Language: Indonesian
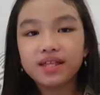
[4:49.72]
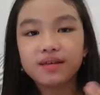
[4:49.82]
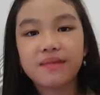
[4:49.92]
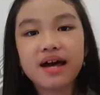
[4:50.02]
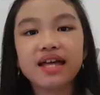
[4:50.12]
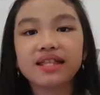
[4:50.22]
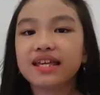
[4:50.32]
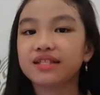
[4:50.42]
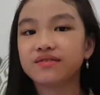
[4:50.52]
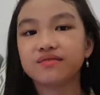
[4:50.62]
teman-teman
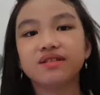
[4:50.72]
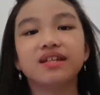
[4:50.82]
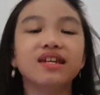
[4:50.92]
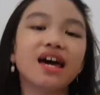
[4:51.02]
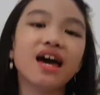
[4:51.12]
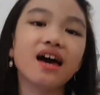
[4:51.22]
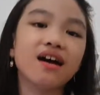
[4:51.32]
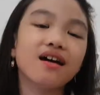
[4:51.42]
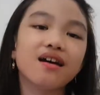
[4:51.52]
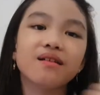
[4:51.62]
itu
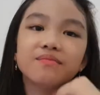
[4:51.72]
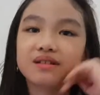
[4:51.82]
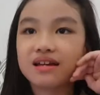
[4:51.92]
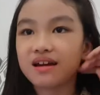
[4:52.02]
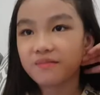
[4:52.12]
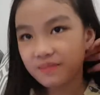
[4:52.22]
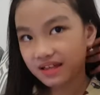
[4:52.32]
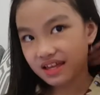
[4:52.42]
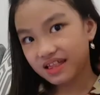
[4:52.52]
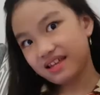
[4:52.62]
dia percakapan
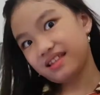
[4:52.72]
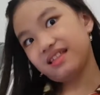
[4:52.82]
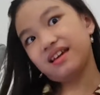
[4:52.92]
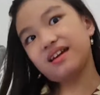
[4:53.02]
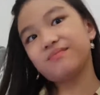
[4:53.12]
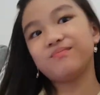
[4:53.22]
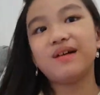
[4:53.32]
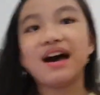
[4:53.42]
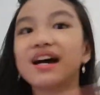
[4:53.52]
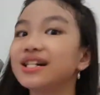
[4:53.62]
kita dengan
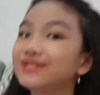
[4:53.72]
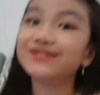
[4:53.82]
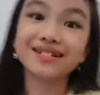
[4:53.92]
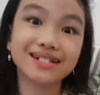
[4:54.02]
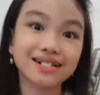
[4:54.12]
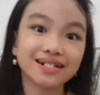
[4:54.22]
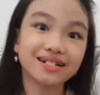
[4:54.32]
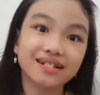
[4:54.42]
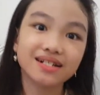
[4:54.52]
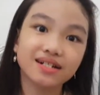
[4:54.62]
Mbah
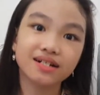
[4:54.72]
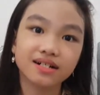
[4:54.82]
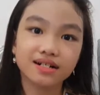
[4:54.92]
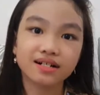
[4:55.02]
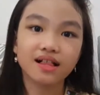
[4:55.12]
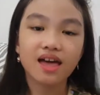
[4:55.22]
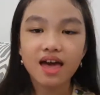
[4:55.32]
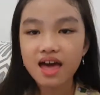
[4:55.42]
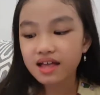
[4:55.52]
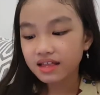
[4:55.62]
Google
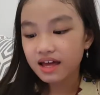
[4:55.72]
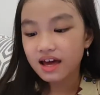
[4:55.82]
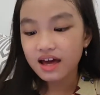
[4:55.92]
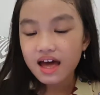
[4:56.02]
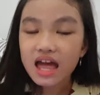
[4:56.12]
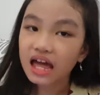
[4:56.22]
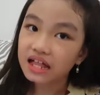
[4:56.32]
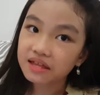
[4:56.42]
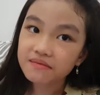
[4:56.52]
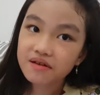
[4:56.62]
nah
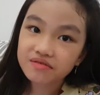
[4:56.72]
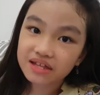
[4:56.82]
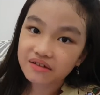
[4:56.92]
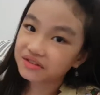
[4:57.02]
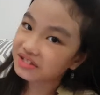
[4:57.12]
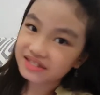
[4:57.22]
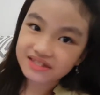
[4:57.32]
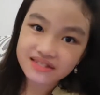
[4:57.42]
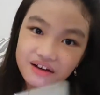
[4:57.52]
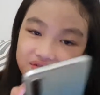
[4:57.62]
kalian mau tahu
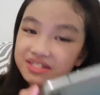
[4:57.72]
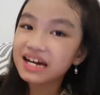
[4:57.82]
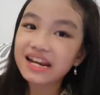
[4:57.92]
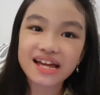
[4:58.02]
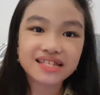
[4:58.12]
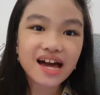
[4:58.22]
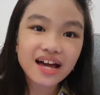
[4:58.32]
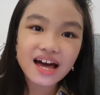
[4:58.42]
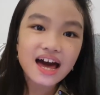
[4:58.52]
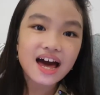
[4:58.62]
tahu caranya
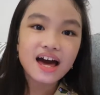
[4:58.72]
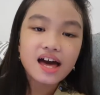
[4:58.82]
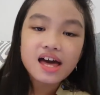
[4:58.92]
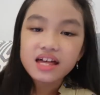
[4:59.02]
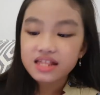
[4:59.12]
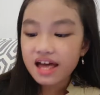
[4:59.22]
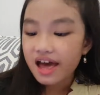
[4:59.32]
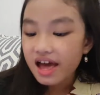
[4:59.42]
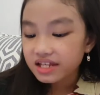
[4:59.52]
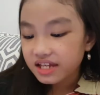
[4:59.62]
nggak nah
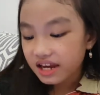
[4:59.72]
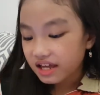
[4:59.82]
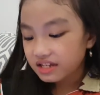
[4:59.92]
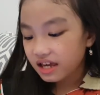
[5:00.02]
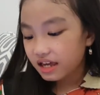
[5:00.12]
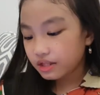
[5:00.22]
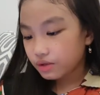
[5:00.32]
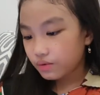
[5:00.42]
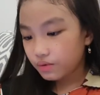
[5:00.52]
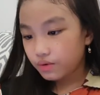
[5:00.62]
caranya
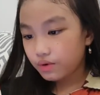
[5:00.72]
itu